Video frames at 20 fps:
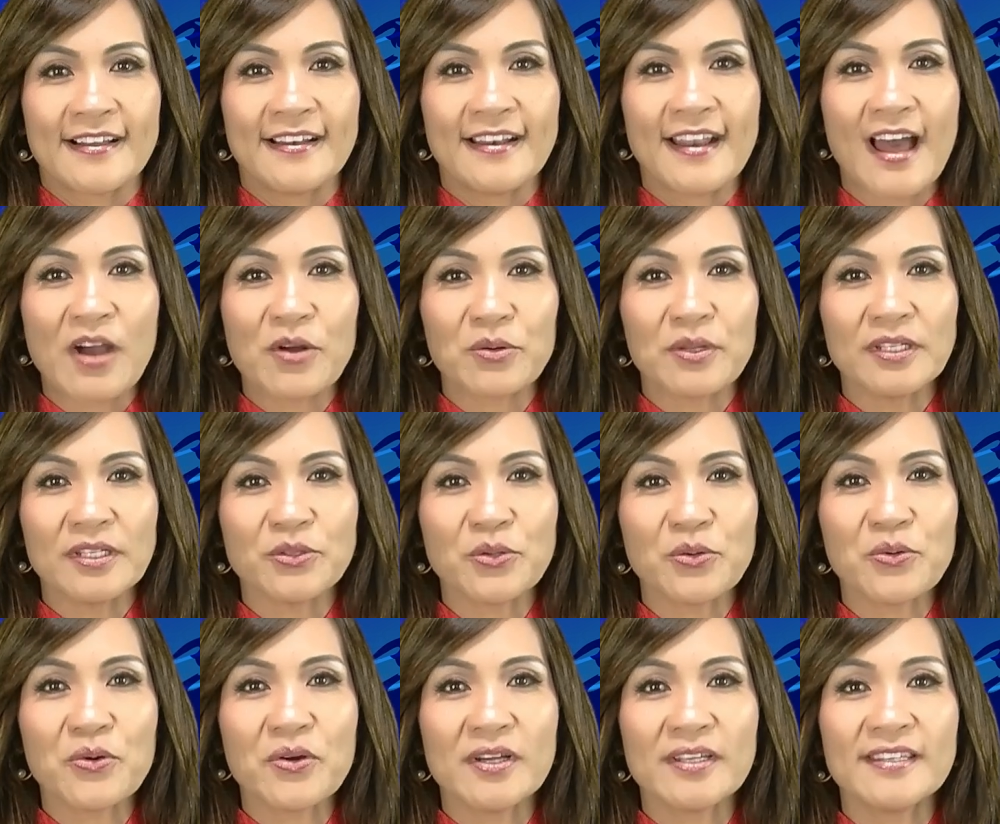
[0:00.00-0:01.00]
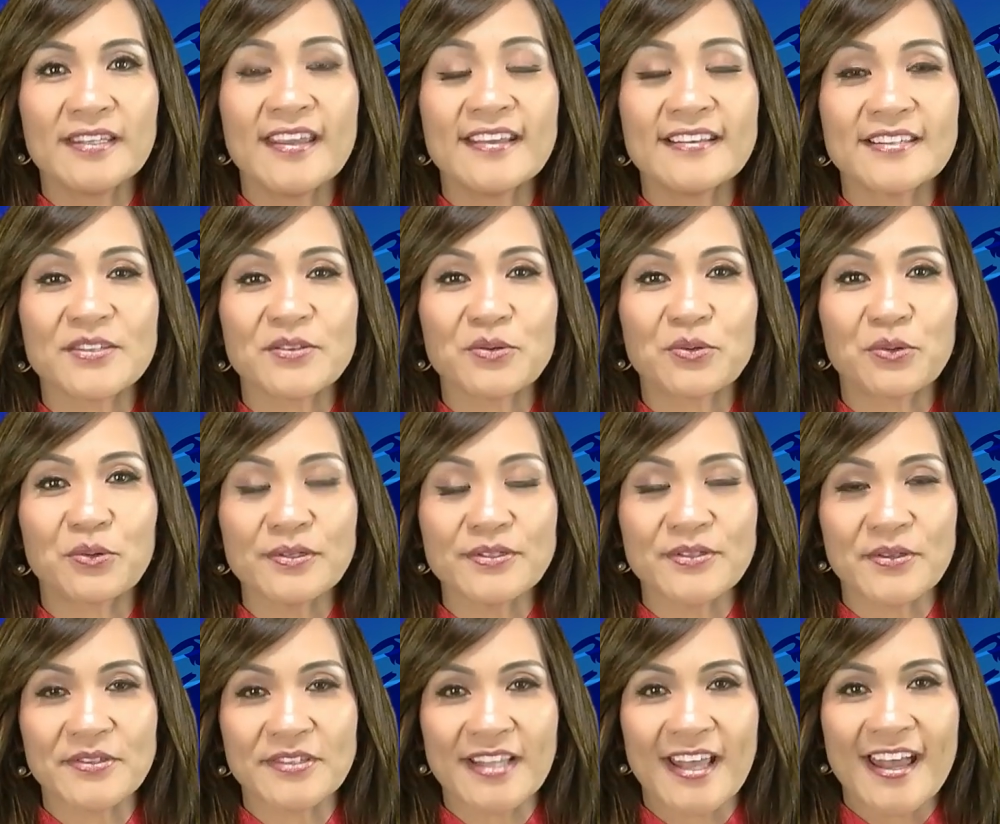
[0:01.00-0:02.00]
Laudetur Jesu
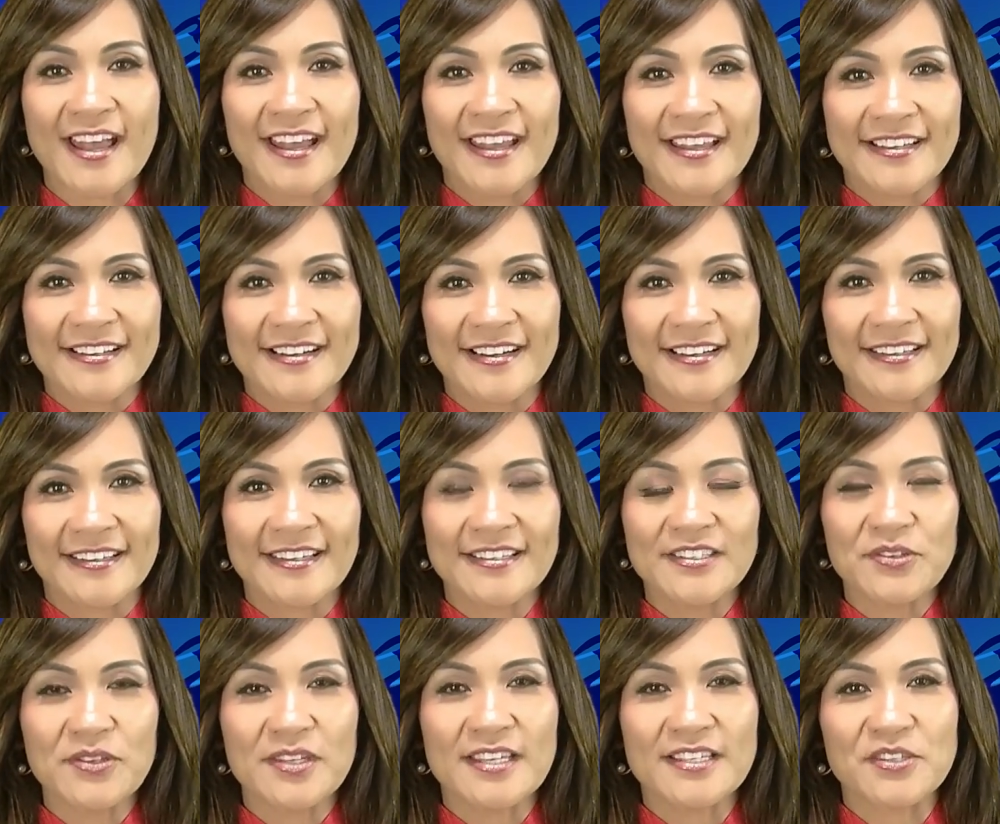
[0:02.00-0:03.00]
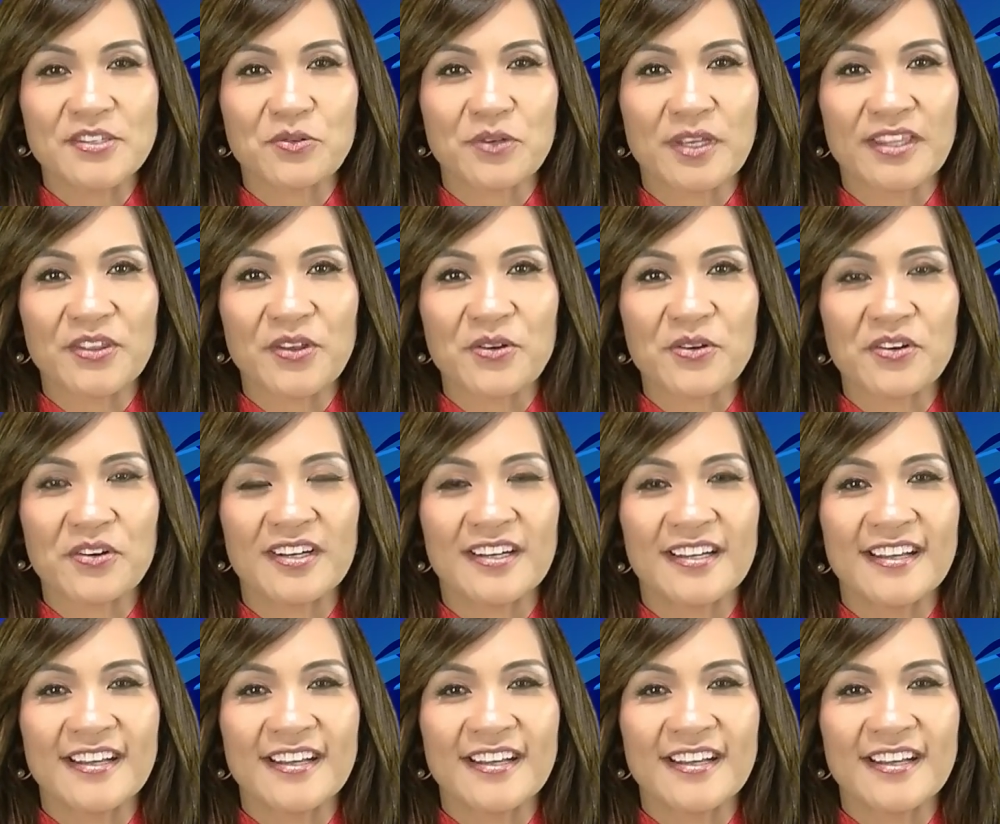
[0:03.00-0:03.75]
Christus, ngợi khen Chúa Giêsu Kitô.